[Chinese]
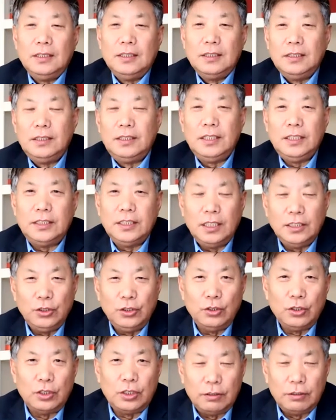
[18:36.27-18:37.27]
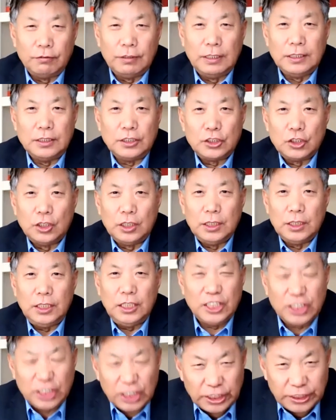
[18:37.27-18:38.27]
底下就有人问说
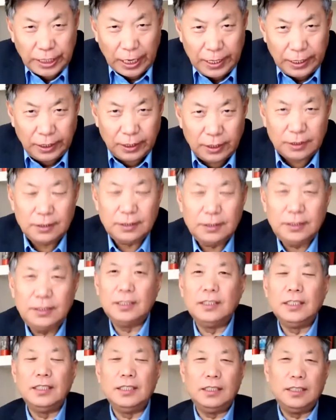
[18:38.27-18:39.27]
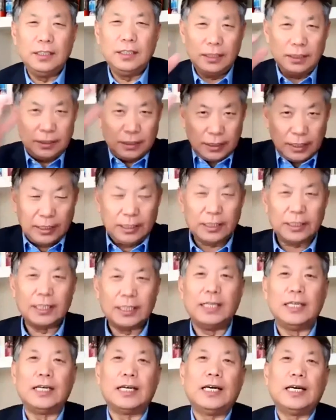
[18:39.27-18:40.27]
你是谁？其实那那天也是
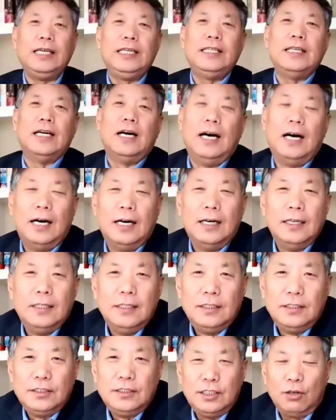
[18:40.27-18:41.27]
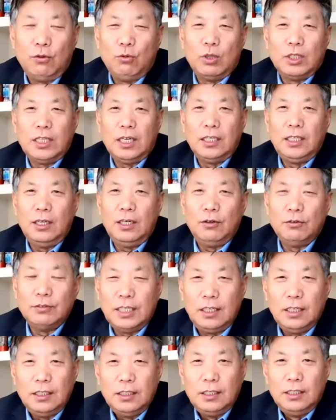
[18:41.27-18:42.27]
很黑的啊，就像我当年我
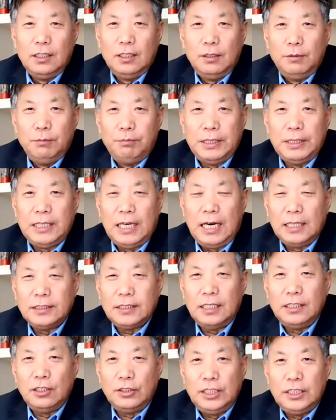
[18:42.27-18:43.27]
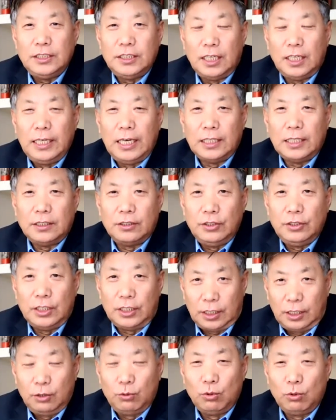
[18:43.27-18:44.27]
在。北大三角地讲演的时候也
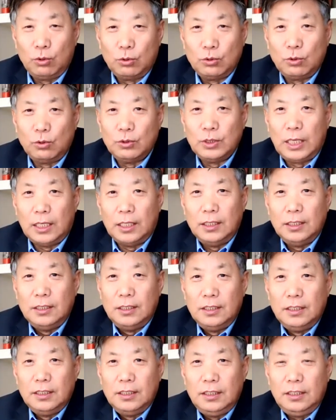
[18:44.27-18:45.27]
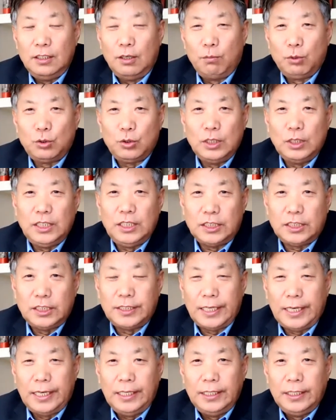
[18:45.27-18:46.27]
是黑咕隆咚的，你要不说你
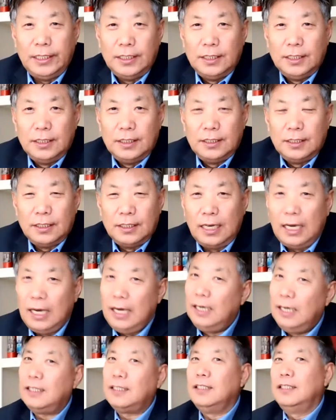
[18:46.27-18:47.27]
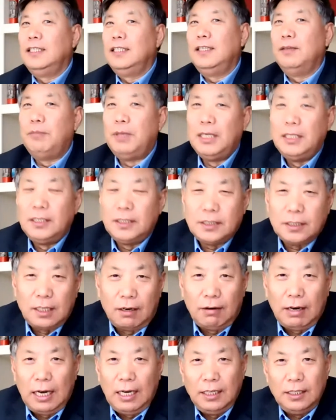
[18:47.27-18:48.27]
是谁，那可能也没人知
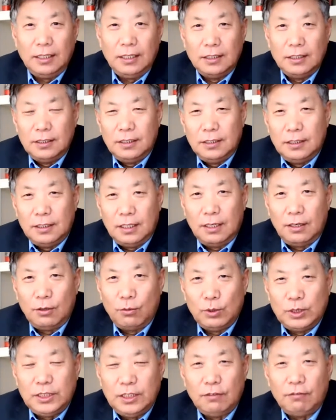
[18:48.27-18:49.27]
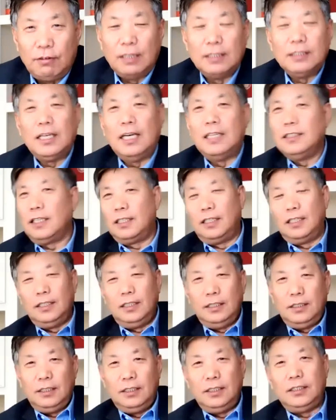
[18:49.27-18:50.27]
道啊。啊，我记得王丹在那
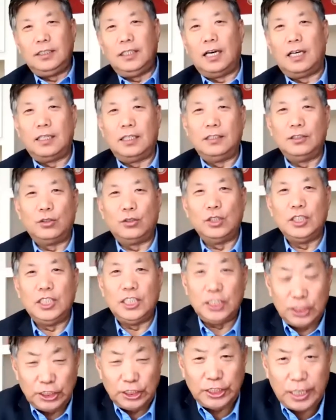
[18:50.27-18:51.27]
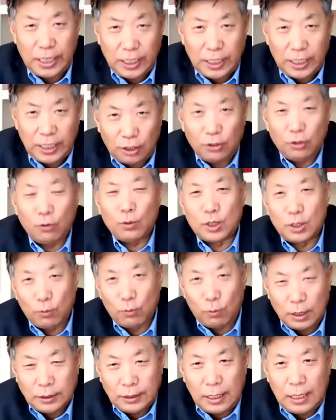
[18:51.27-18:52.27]
一讲，人就说你是谁？他说我是
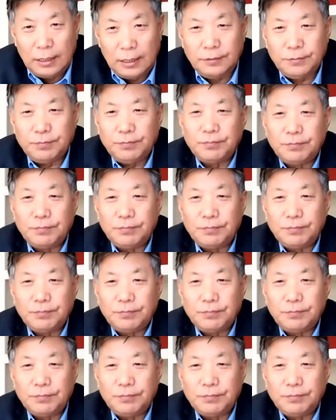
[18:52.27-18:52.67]
王丹。